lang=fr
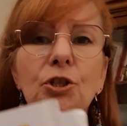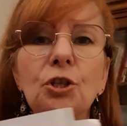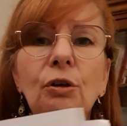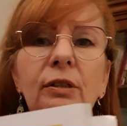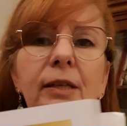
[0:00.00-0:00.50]

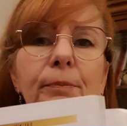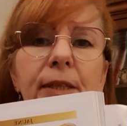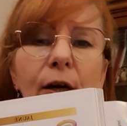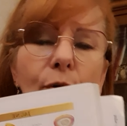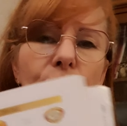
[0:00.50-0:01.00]
jaunes, les
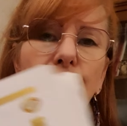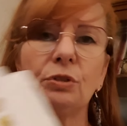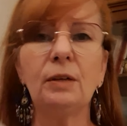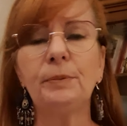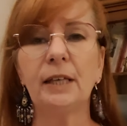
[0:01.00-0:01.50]
pierres
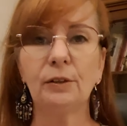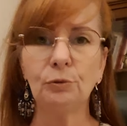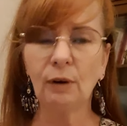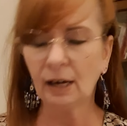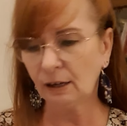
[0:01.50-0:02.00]
rouges, les pierres
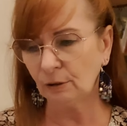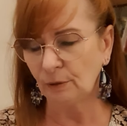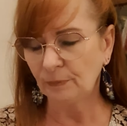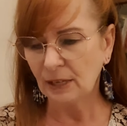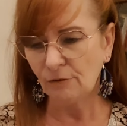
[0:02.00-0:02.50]
noires.
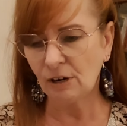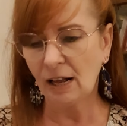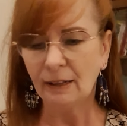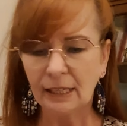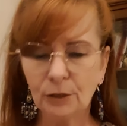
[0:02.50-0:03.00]
voilà,
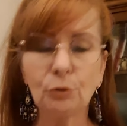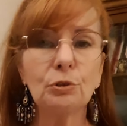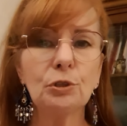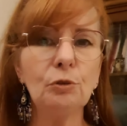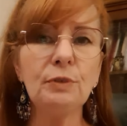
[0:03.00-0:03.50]
donc
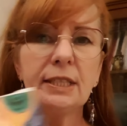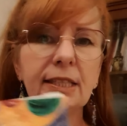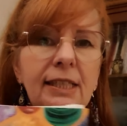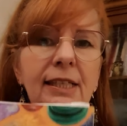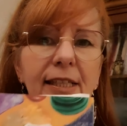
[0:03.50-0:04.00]

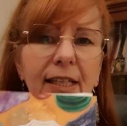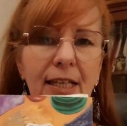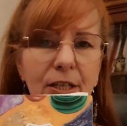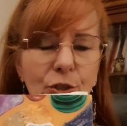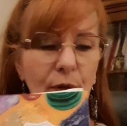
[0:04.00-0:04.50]
celui-ci, il
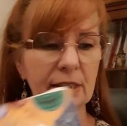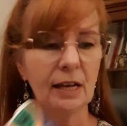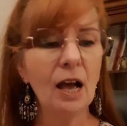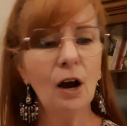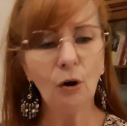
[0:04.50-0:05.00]
est chouette.
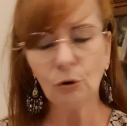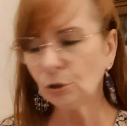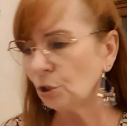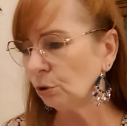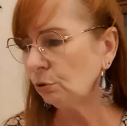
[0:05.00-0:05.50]

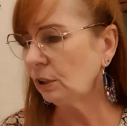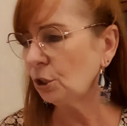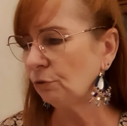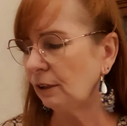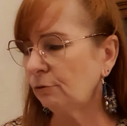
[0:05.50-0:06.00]
Aujourd'hui,
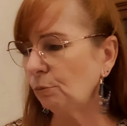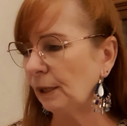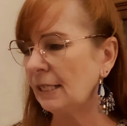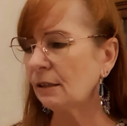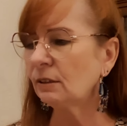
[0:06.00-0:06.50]
je vais vous
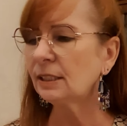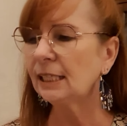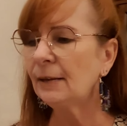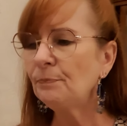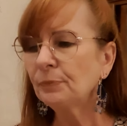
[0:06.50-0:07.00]

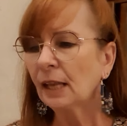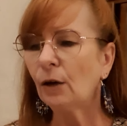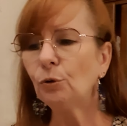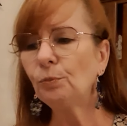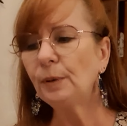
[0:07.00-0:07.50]
présenter
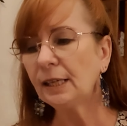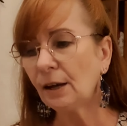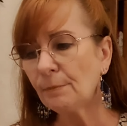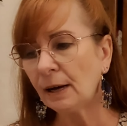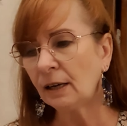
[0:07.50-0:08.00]
le
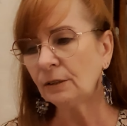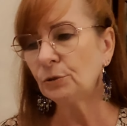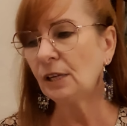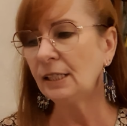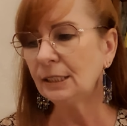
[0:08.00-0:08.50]
Béaba de
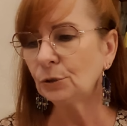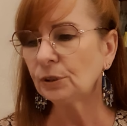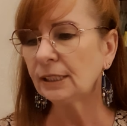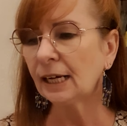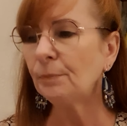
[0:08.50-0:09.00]
la
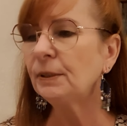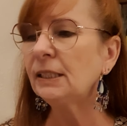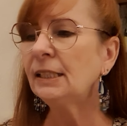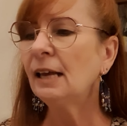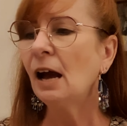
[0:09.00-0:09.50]

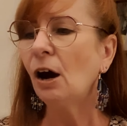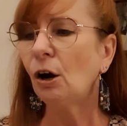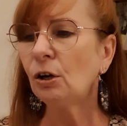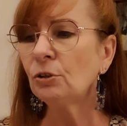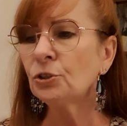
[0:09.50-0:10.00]
lithothérapie,
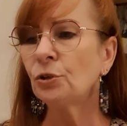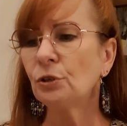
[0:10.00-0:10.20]
Ange